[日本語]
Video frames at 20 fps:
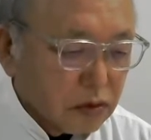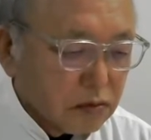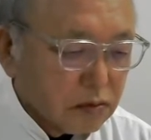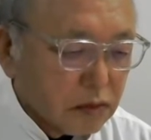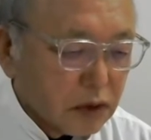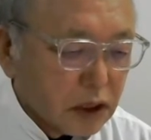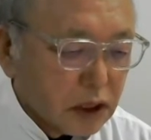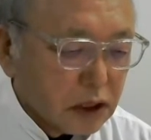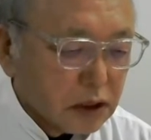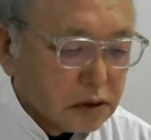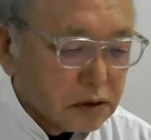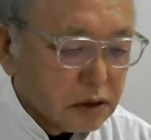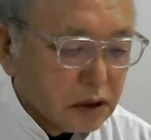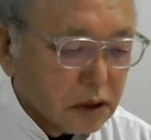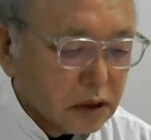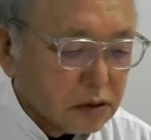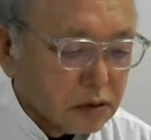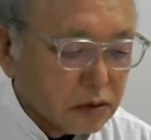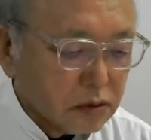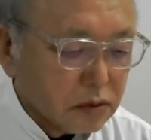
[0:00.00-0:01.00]
まあ、
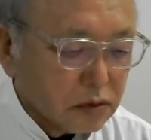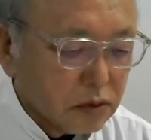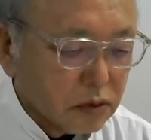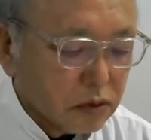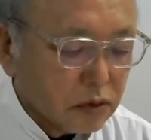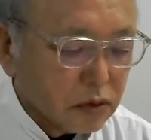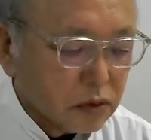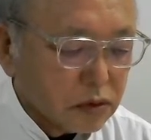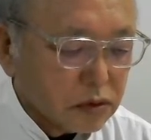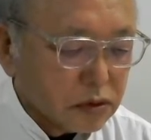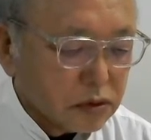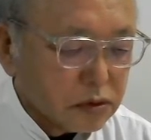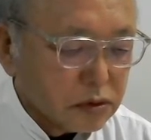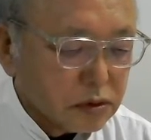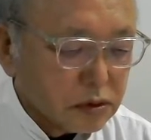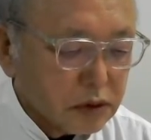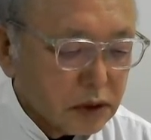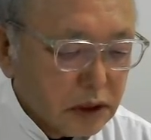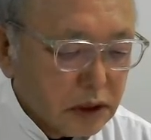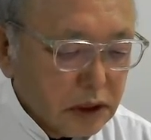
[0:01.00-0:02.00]
あの報告
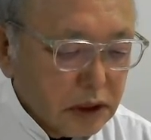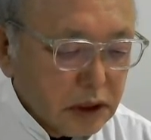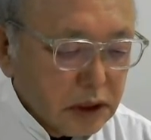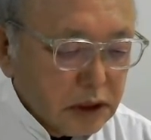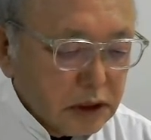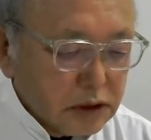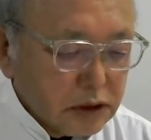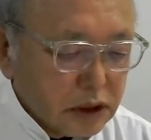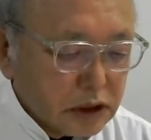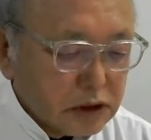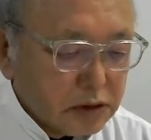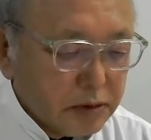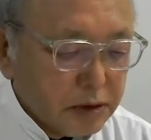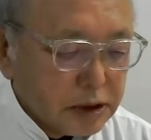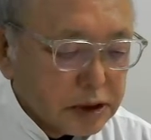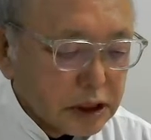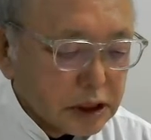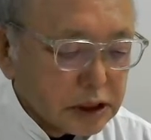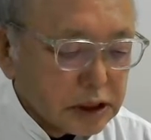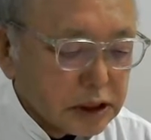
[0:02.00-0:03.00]
説明
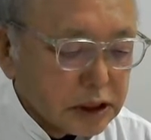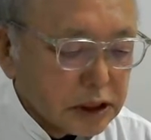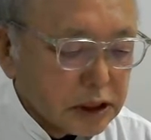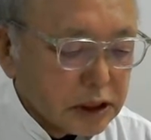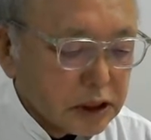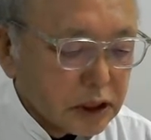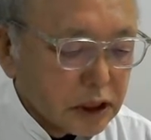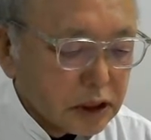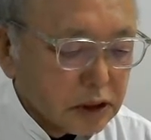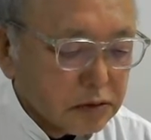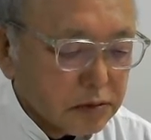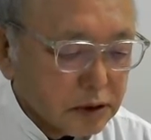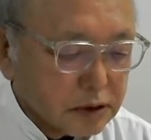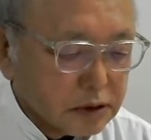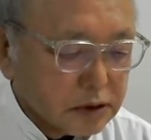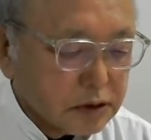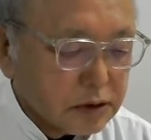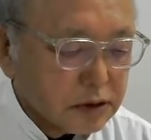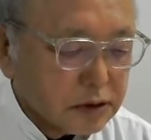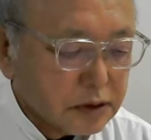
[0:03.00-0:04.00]
させていただきま
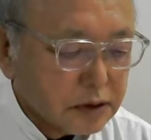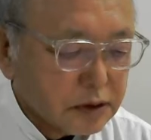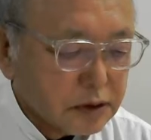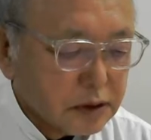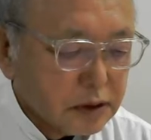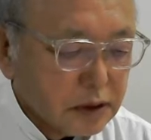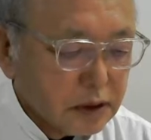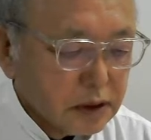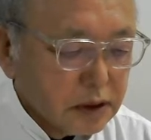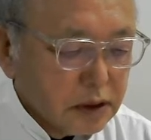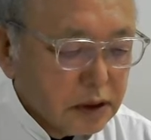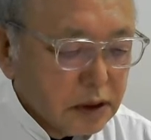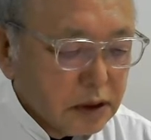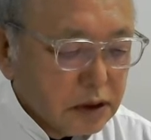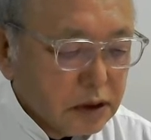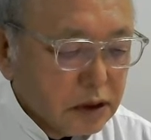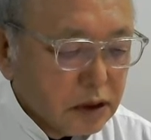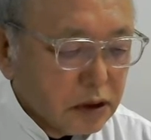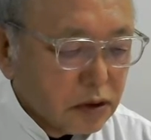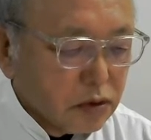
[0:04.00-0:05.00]
す
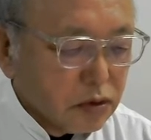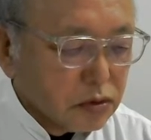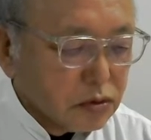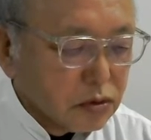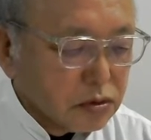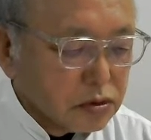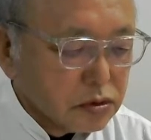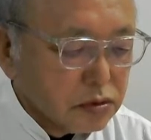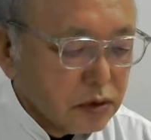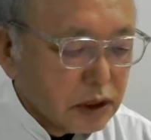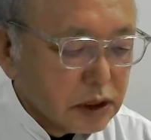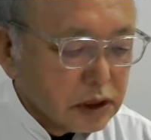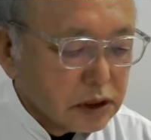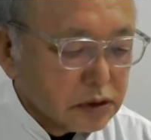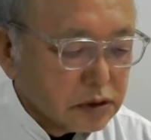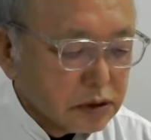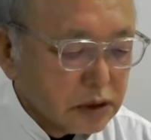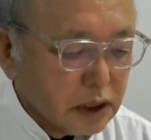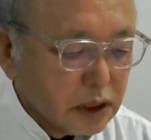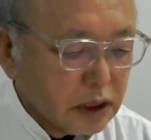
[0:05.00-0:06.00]
でこの図はで
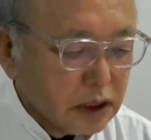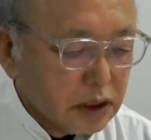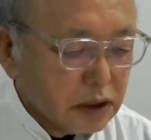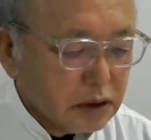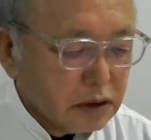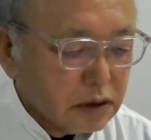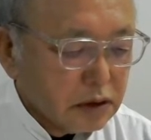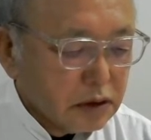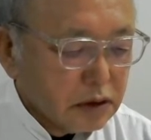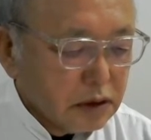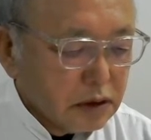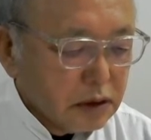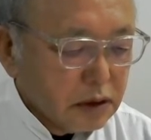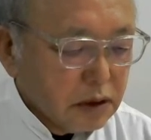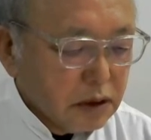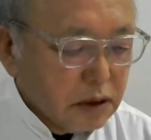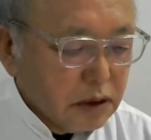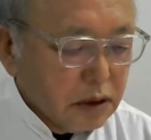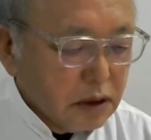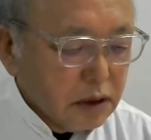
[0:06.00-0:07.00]
すね、
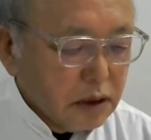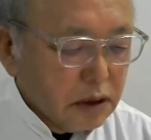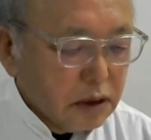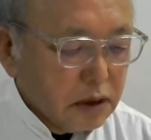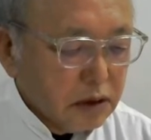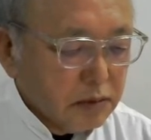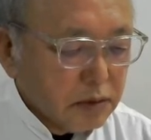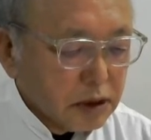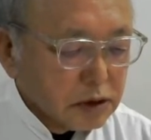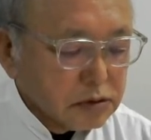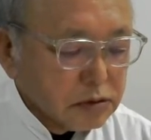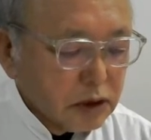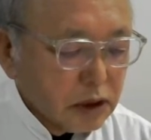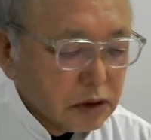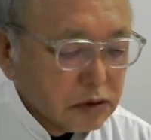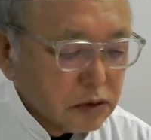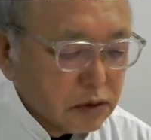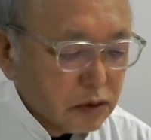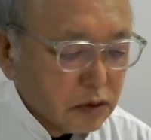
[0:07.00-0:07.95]
えまずはあの